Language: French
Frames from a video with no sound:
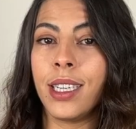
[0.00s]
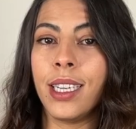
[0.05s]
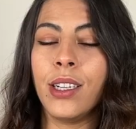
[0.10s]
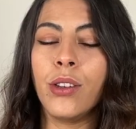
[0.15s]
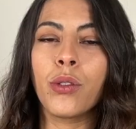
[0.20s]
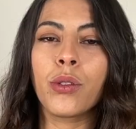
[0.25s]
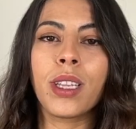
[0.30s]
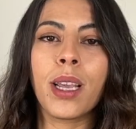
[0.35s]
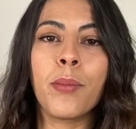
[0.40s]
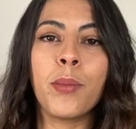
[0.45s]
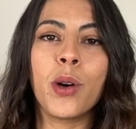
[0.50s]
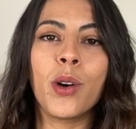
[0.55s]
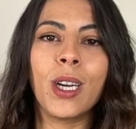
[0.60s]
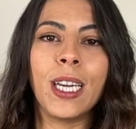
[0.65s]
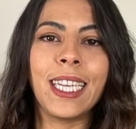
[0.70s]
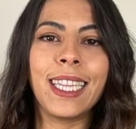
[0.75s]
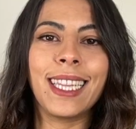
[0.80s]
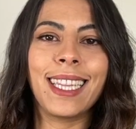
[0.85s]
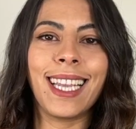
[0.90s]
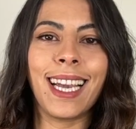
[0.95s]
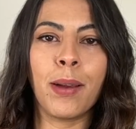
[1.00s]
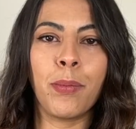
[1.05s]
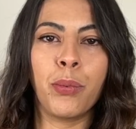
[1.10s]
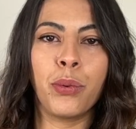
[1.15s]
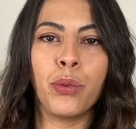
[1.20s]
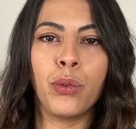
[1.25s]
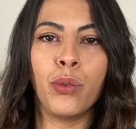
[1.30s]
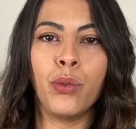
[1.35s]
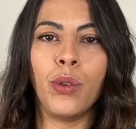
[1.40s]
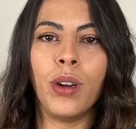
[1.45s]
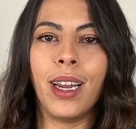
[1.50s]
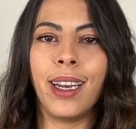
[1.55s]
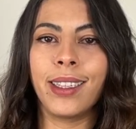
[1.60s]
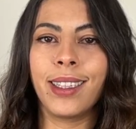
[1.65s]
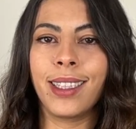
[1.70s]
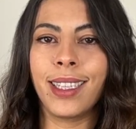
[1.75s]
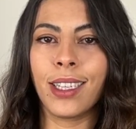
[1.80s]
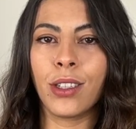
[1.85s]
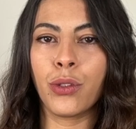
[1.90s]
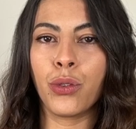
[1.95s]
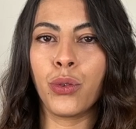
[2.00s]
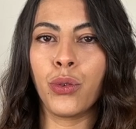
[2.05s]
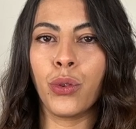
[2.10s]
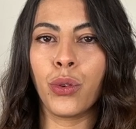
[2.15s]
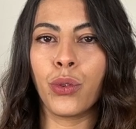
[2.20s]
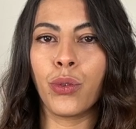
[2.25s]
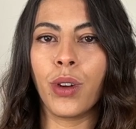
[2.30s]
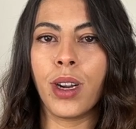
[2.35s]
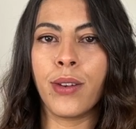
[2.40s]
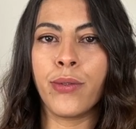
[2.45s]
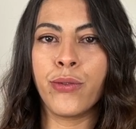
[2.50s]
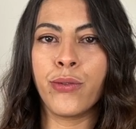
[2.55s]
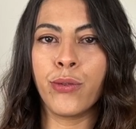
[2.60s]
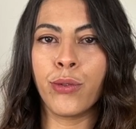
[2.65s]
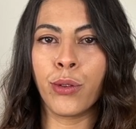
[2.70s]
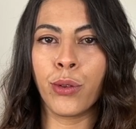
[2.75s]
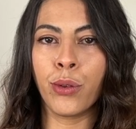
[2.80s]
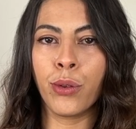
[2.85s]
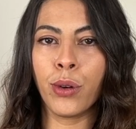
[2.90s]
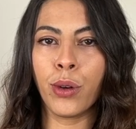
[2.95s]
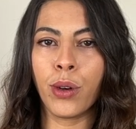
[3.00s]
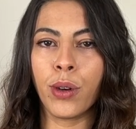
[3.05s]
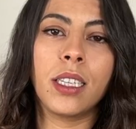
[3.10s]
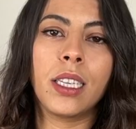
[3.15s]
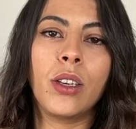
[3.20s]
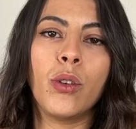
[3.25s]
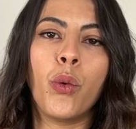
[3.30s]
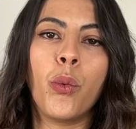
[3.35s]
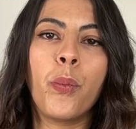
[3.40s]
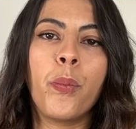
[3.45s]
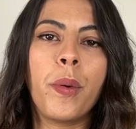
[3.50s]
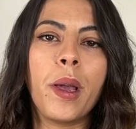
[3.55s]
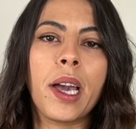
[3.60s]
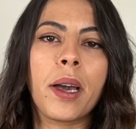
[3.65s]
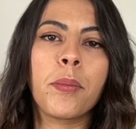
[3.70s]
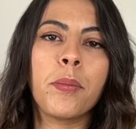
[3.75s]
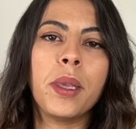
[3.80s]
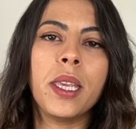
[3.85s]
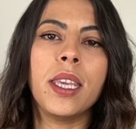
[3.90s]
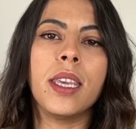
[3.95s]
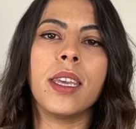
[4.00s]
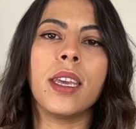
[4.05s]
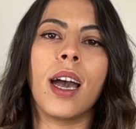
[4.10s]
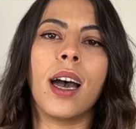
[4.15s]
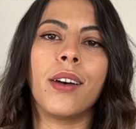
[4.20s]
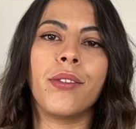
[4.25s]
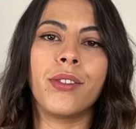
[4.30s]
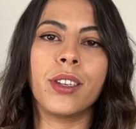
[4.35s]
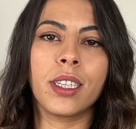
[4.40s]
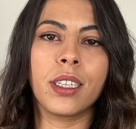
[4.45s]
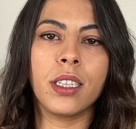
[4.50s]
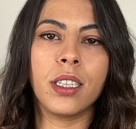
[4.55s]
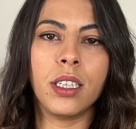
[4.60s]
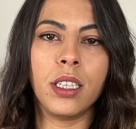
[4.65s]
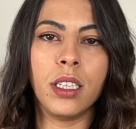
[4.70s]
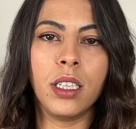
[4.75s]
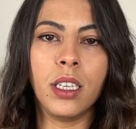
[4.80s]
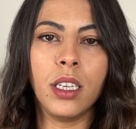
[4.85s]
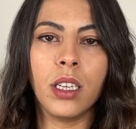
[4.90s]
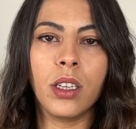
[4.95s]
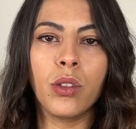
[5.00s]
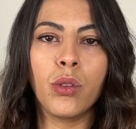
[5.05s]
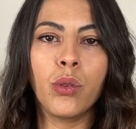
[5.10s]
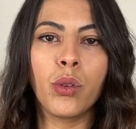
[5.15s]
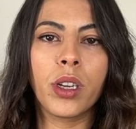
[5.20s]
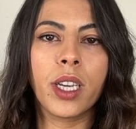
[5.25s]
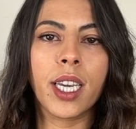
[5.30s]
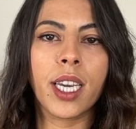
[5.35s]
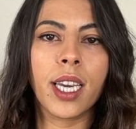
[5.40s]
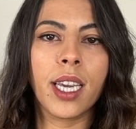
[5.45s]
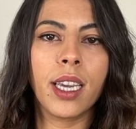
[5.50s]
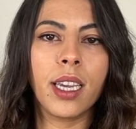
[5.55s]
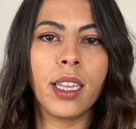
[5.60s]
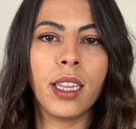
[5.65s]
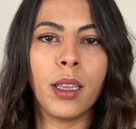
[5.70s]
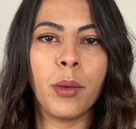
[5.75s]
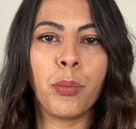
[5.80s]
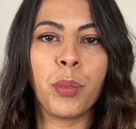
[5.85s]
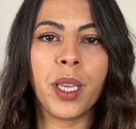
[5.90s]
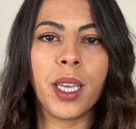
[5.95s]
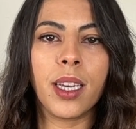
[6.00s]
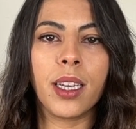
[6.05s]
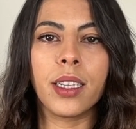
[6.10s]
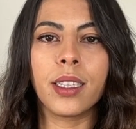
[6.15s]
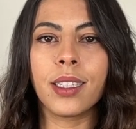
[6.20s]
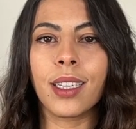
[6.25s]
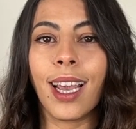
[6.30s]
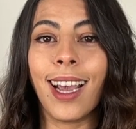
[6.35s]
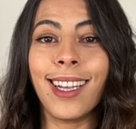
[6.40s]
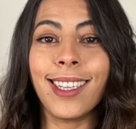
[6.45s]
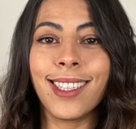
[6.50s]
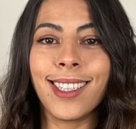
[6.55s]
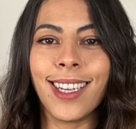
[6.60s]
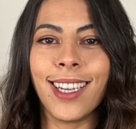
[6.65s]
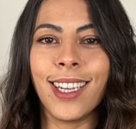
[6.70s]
et notamment les tapes de la teinture de la fourrure, ont permis à Fendi de créer des pièces assez